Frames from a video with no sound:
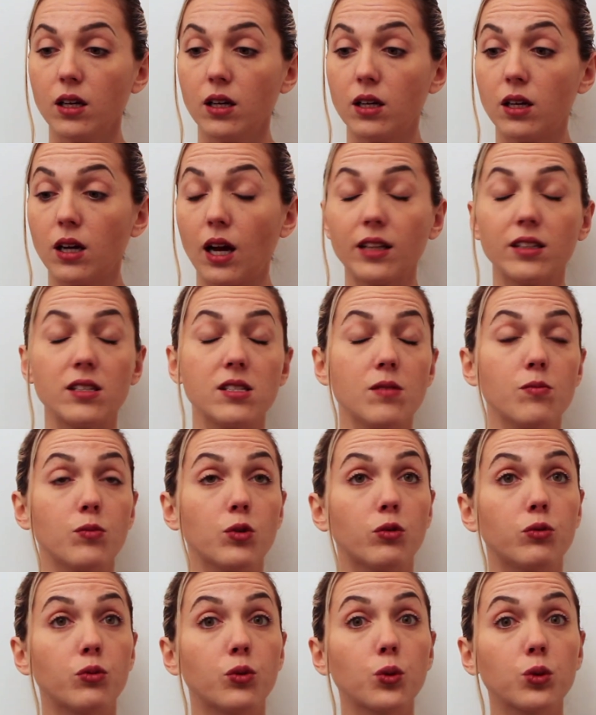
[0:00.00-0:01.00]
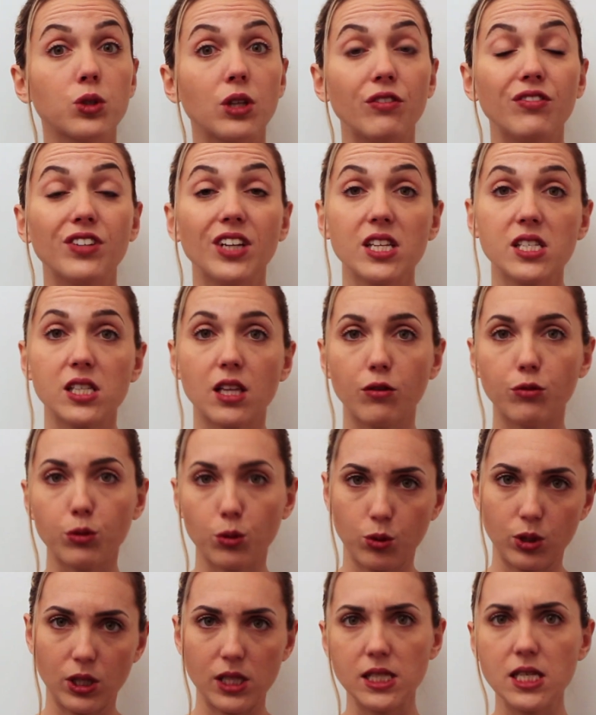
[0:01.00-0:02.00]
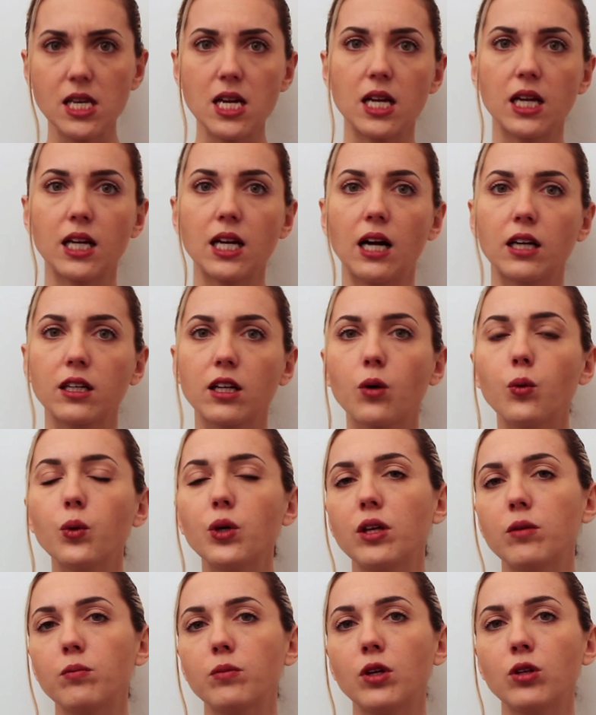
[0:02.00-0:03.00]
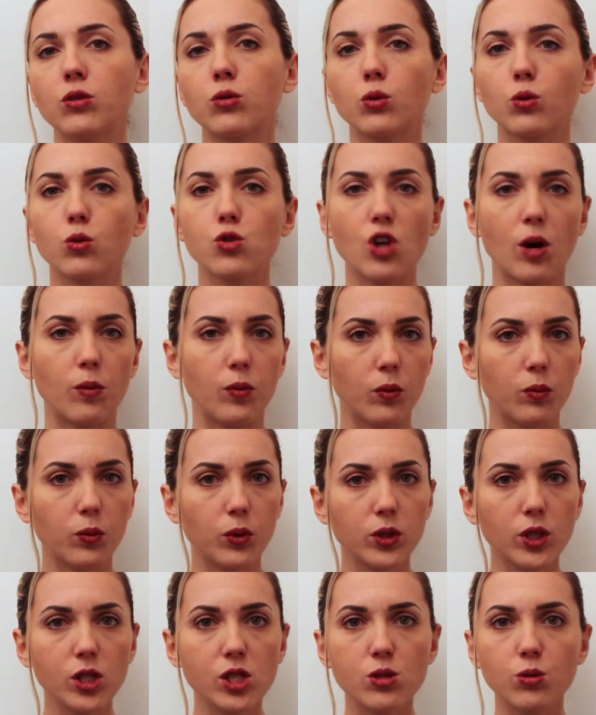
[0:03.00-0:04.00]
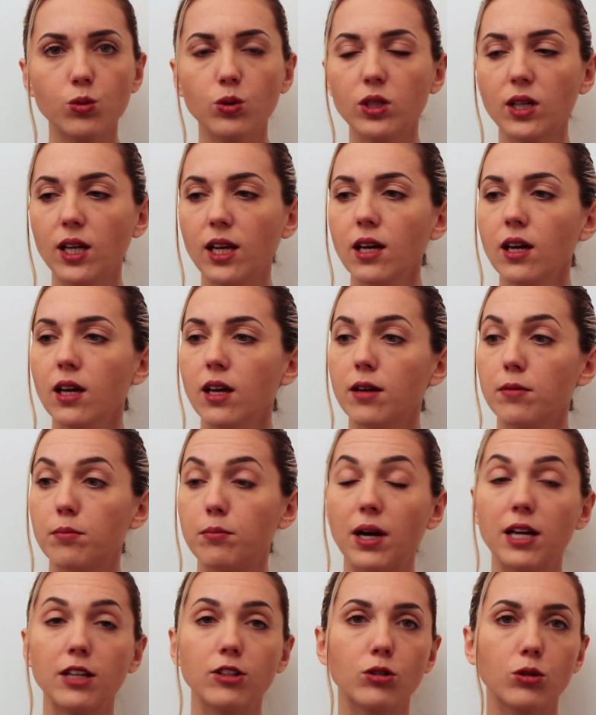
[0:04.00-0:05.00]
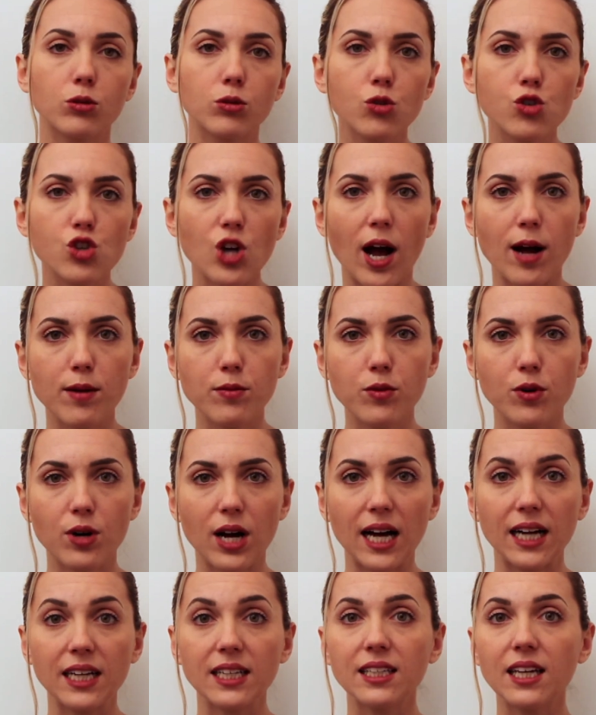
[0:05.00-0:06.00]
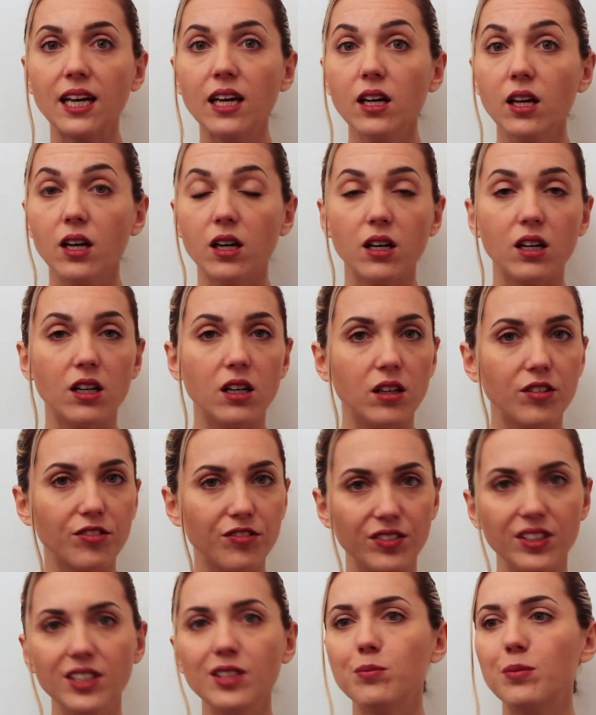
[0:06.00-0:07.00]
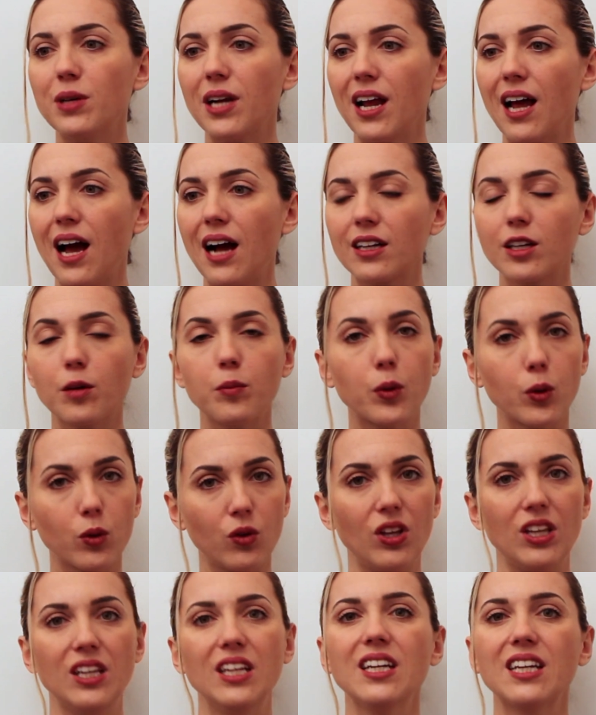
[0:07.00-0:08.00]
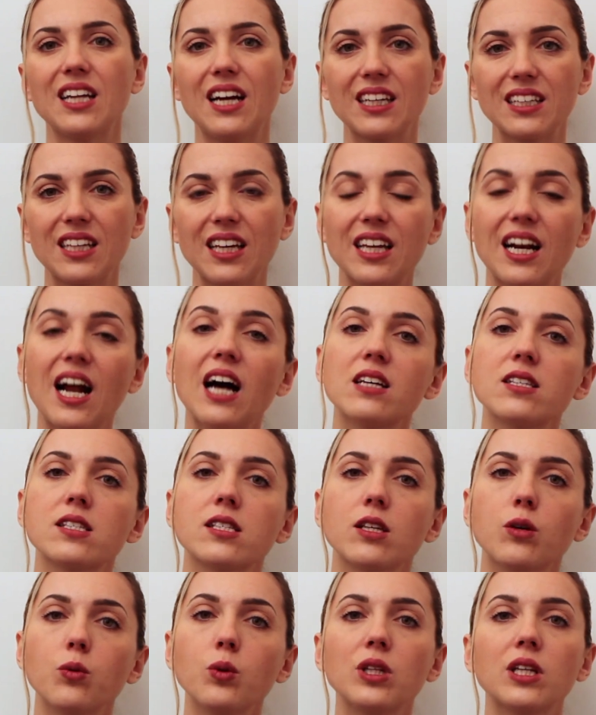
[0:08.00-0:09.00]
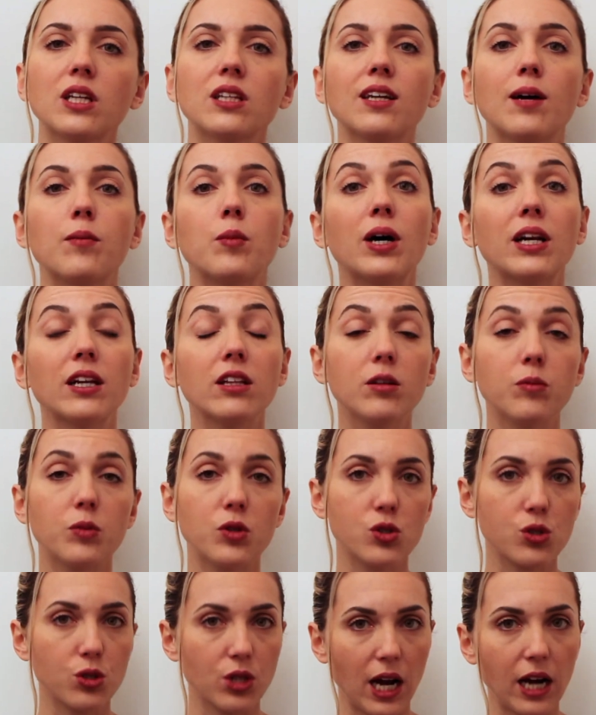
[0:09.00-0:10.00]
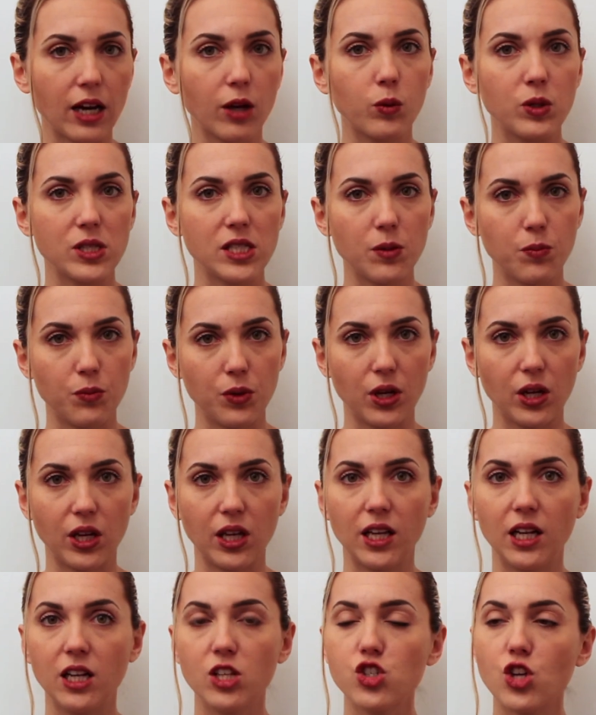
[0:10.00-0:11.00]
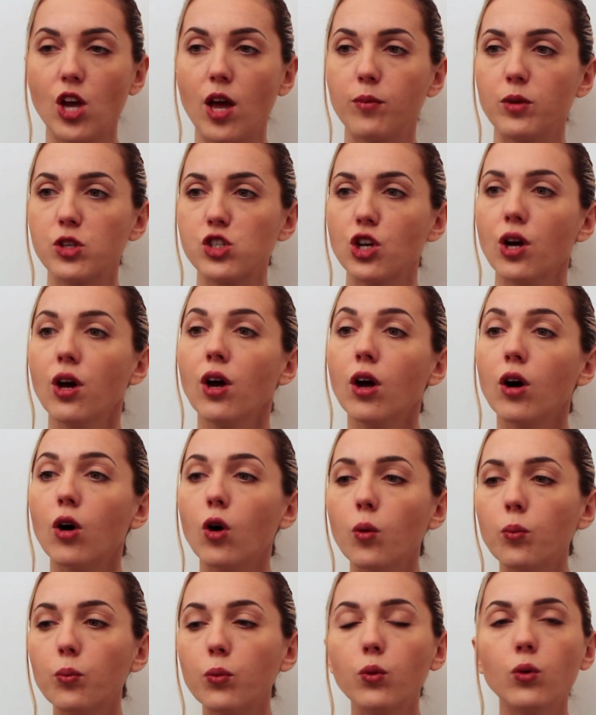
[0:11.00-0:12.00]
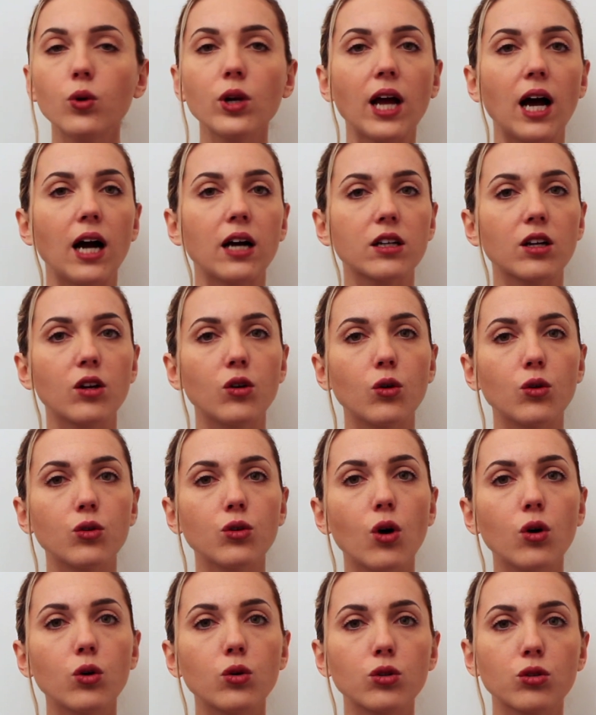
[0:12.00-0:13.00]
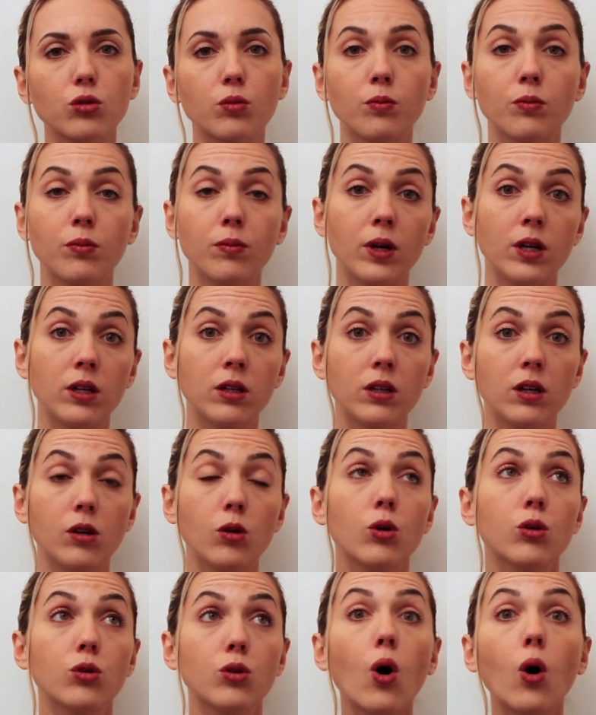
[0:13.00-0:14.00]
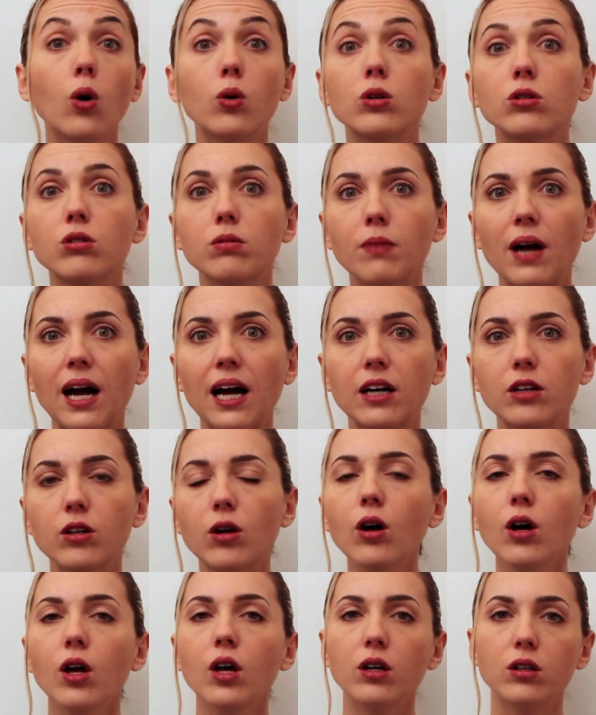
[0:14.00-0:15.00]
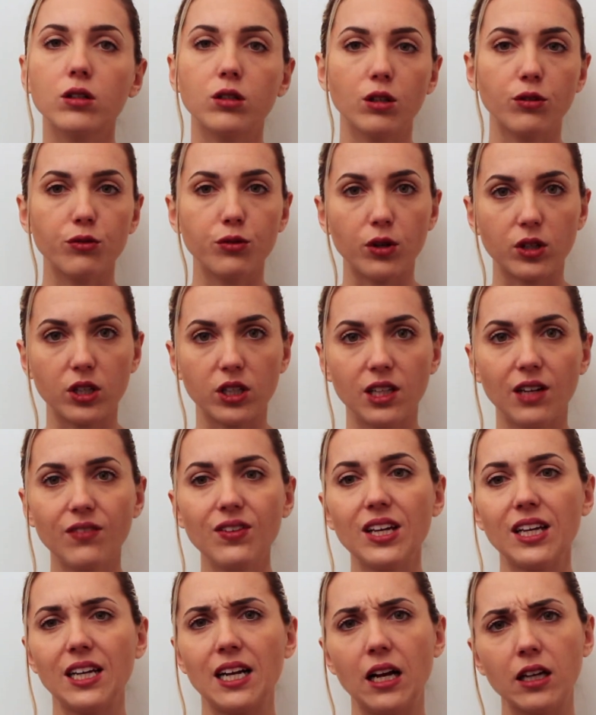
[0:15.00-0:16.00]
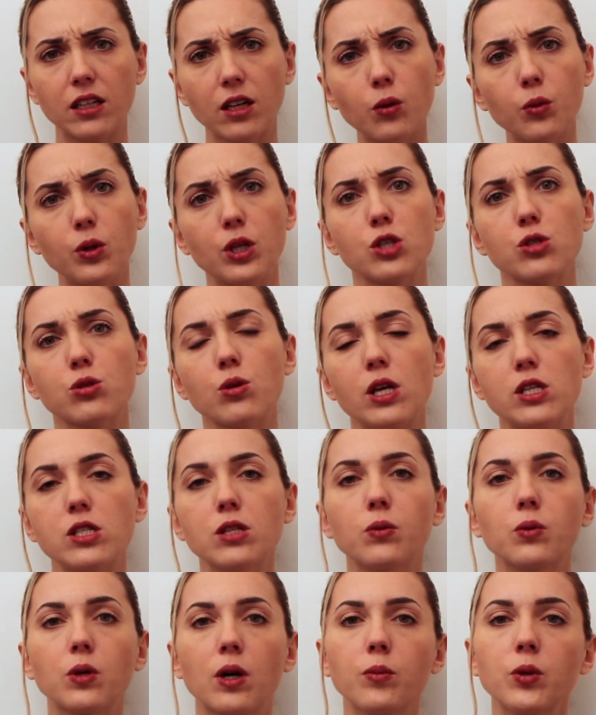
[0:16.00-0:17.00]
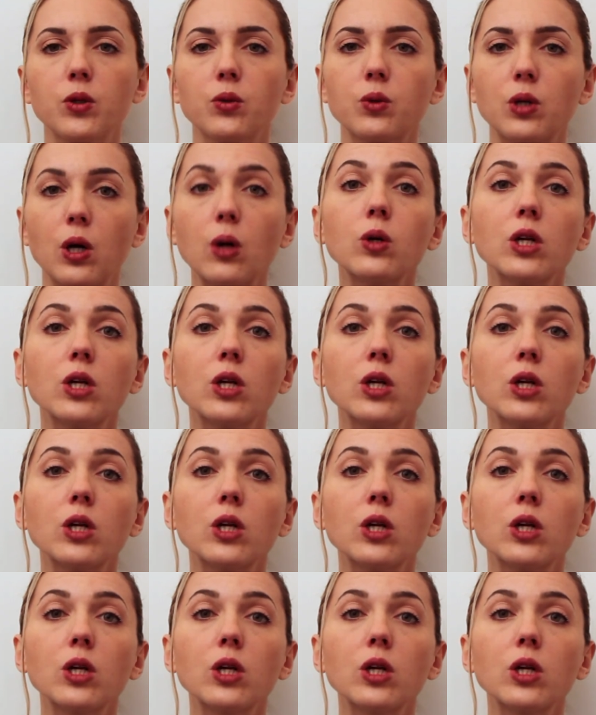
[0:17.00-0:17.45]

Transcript: ad esempio frutta fresca e frutta secca, anche qui introduciamo un po' di zuccheri ma introduciamo anche eh, fibre, anche proteine, anche grassi, quindi andiamo a ridimensionare questi picchi glicemici oppure anche lo yogurt, eh, lo yogurt magro con i fiocchi d'avena, anche questo è sicuramente sicuramente una